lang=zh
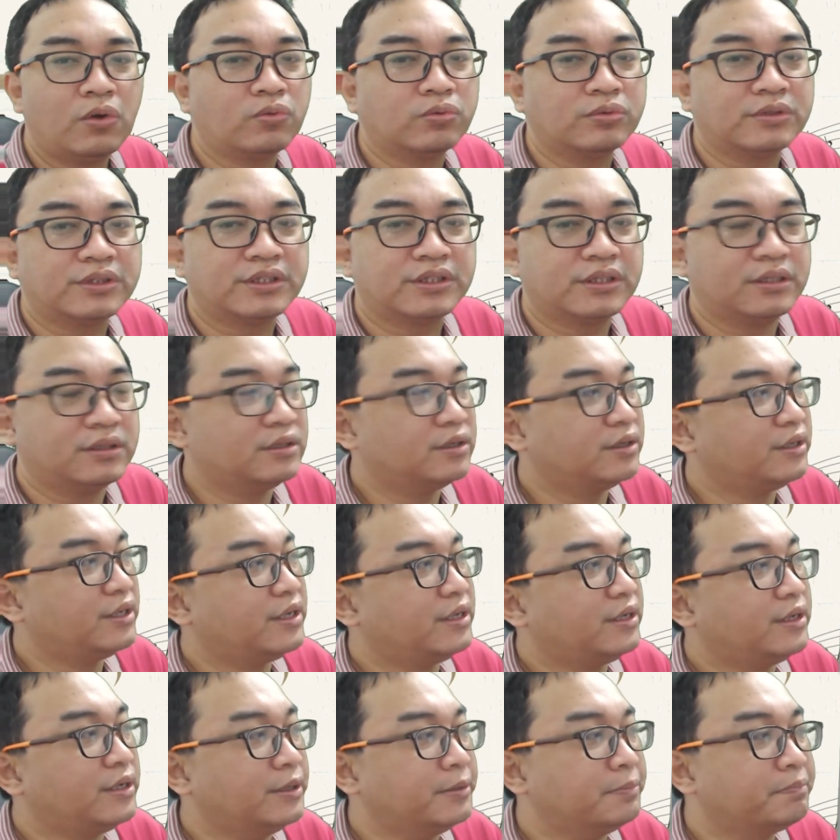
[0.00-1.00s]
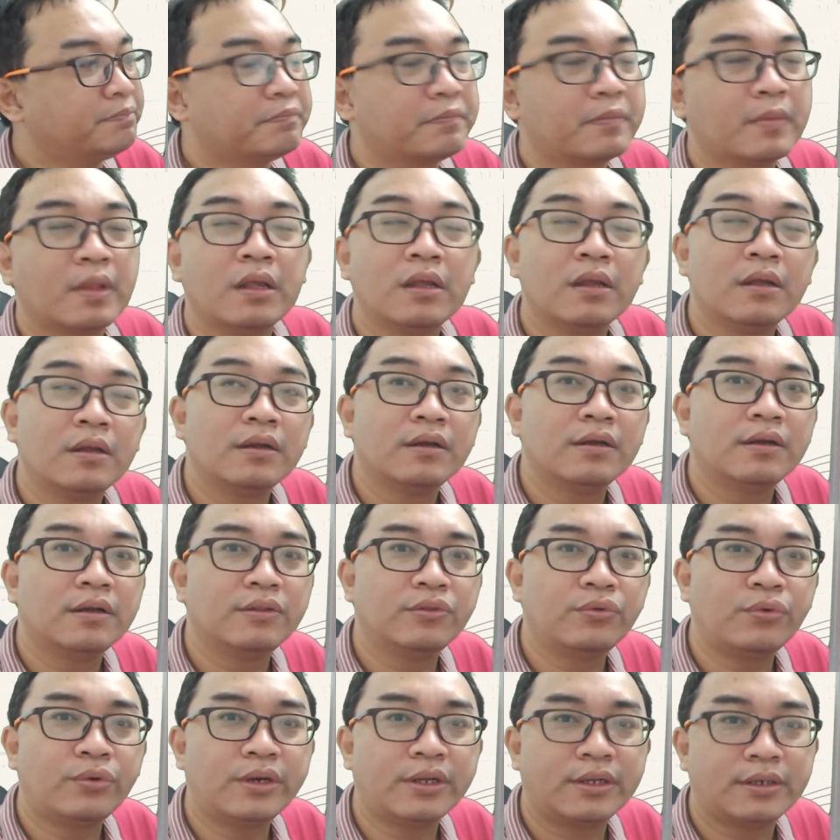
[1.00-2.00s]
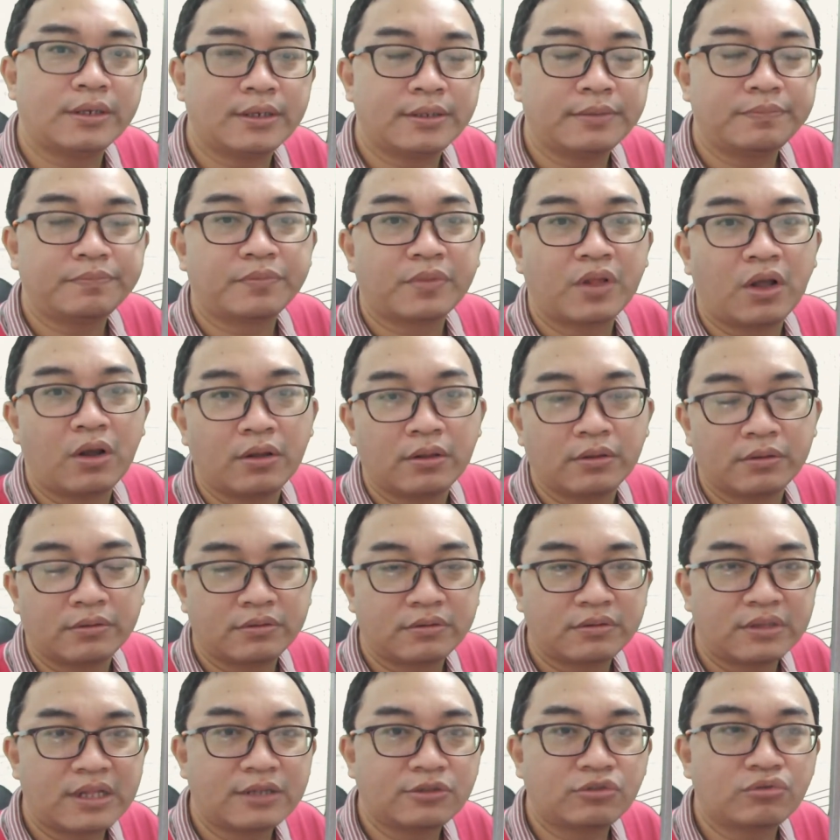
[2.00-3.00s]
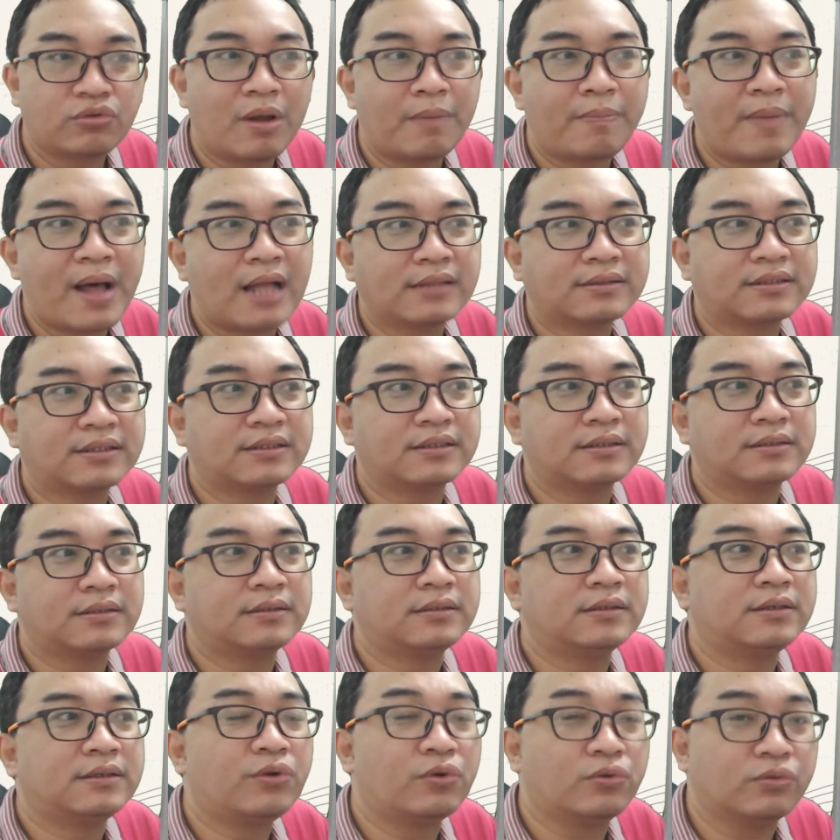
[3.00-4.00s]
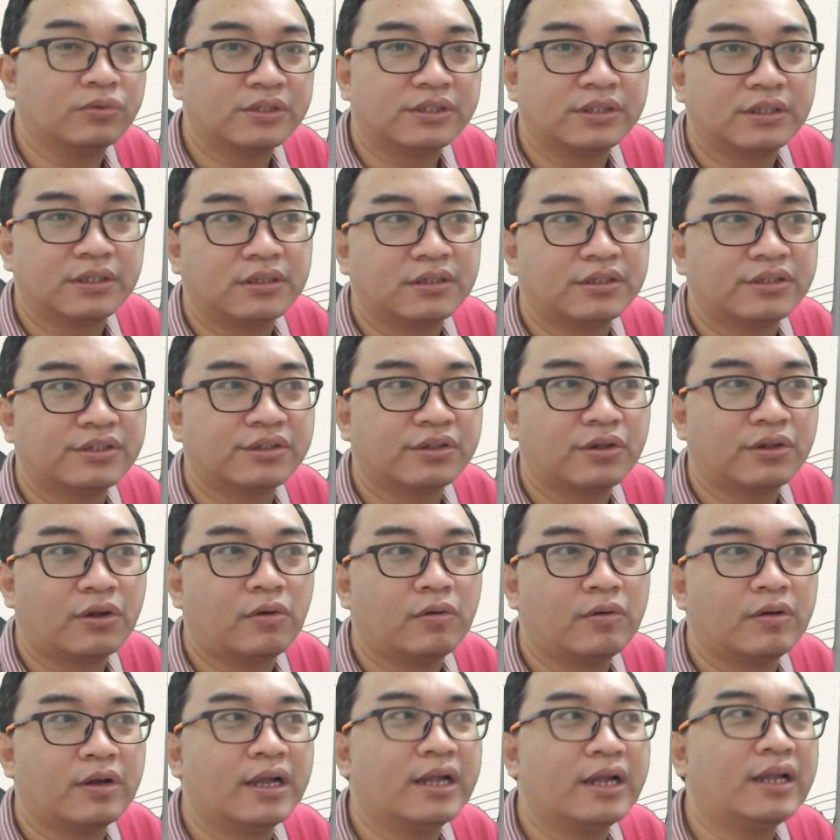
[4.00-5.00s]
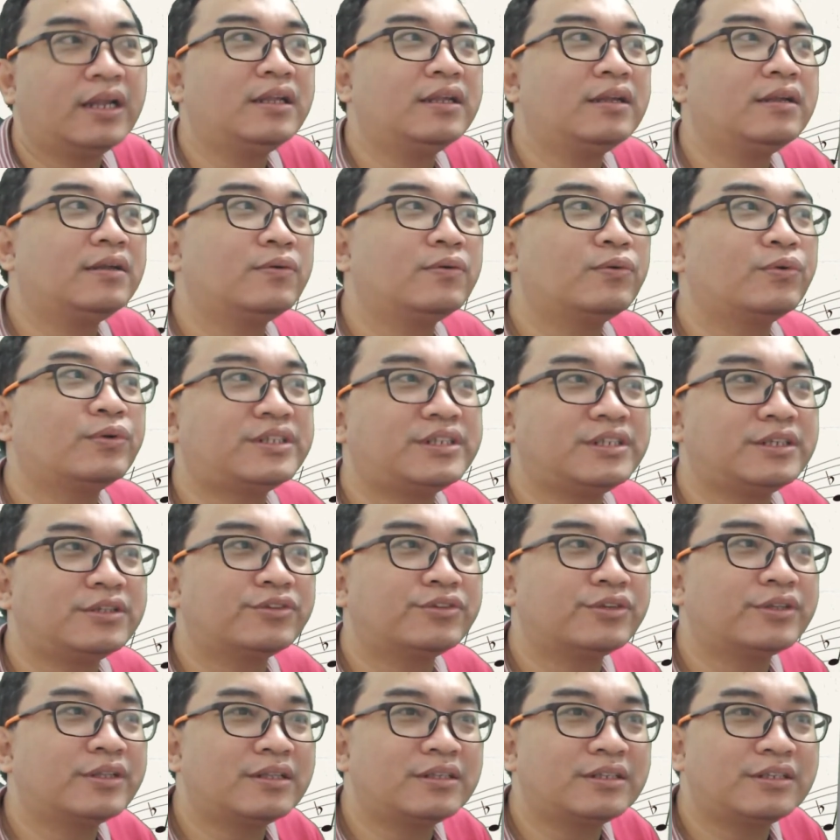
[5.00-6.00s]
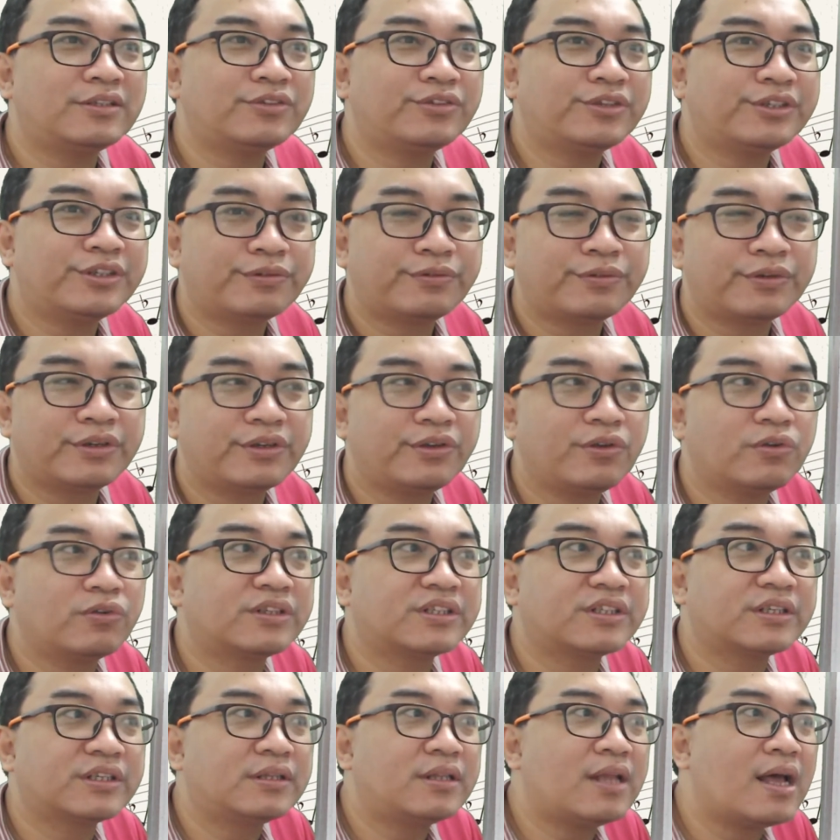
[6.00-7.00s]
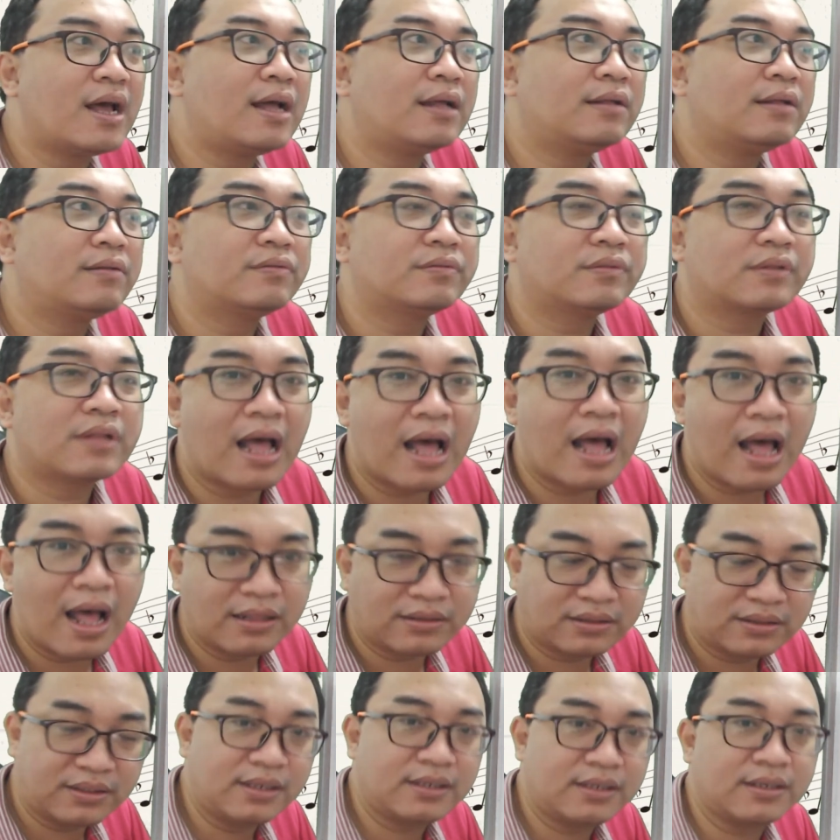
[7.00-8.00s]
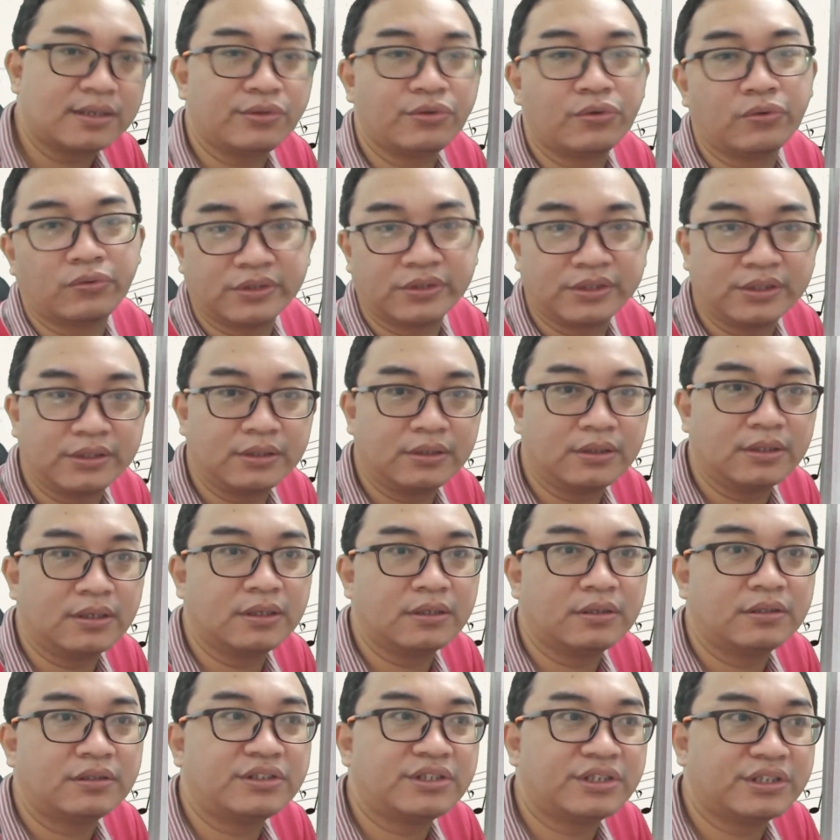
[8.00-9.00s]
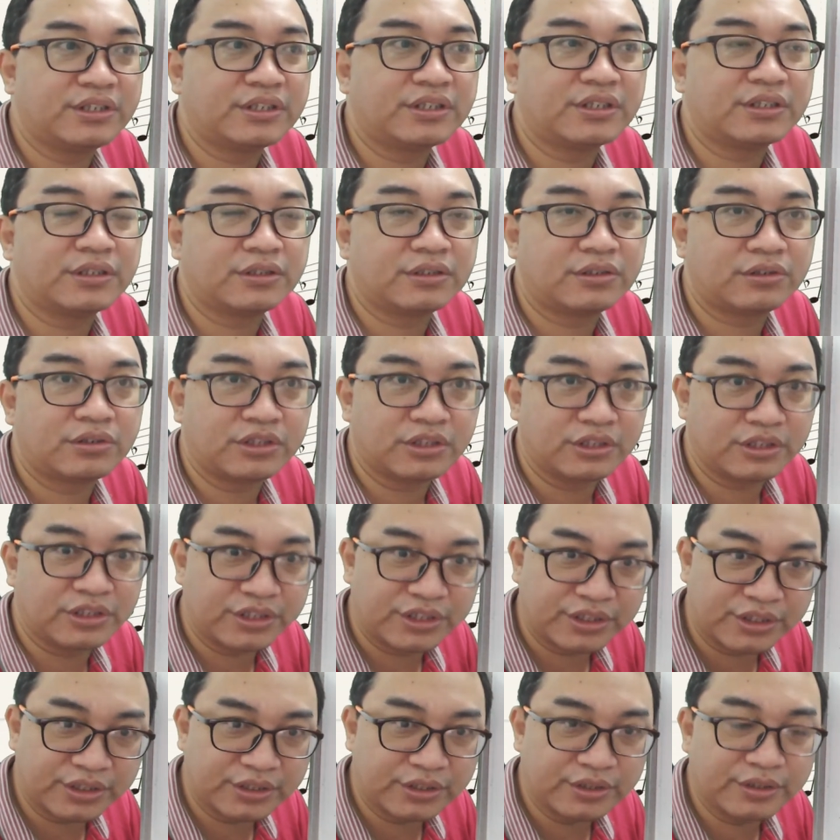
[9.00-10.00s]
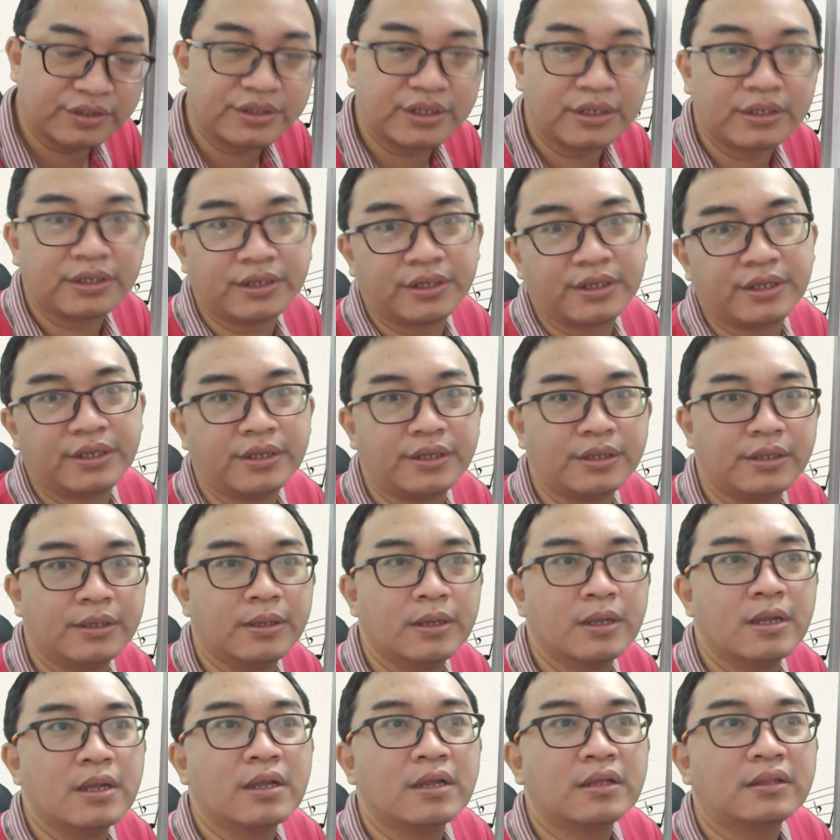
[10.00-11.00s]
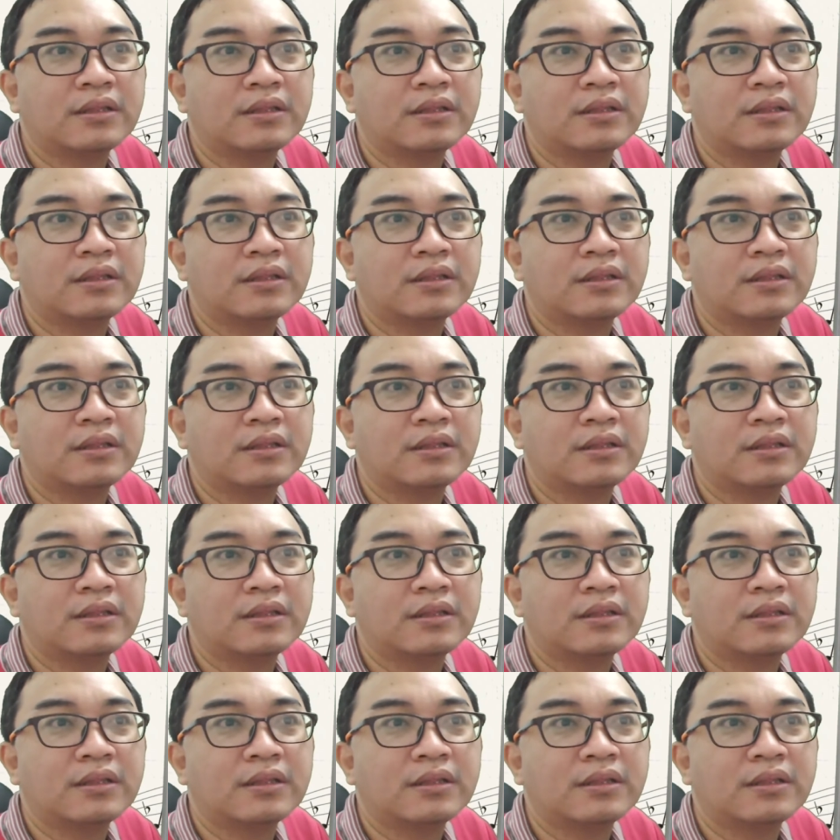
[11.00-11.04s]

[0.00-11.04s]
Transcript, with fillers: 用神的意义。很多人呢，哦，在抓八字用神的时候，哎，我几岁到几岁是我的用神啊？啊，这个用神呢，其实是时间的意义。